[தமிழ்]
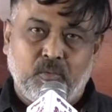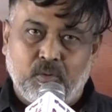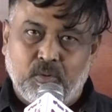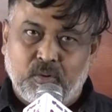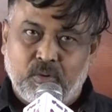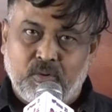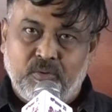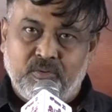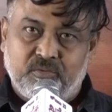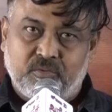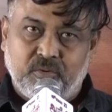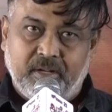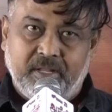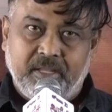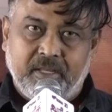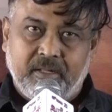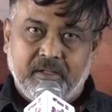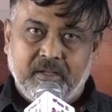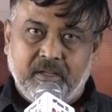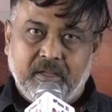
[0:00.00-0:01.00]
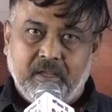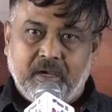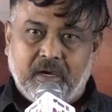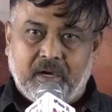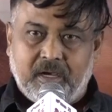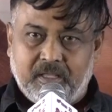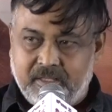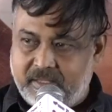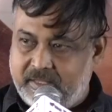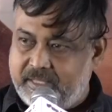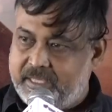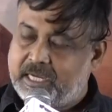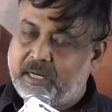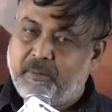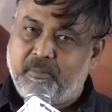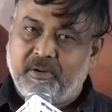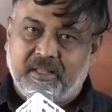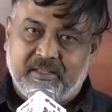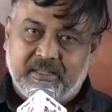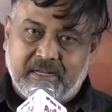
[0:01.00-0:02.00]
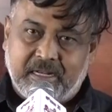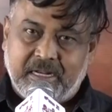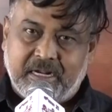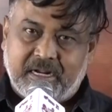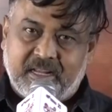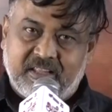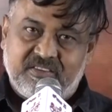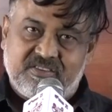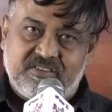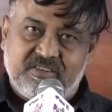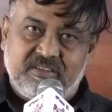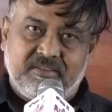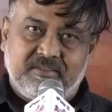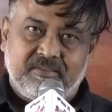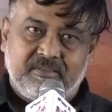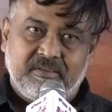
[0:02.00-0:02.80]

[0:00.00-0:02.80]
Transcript: ஓடும்னு சொல்லி அது இதே கமலா தேட்டரில் நடந்துச்சு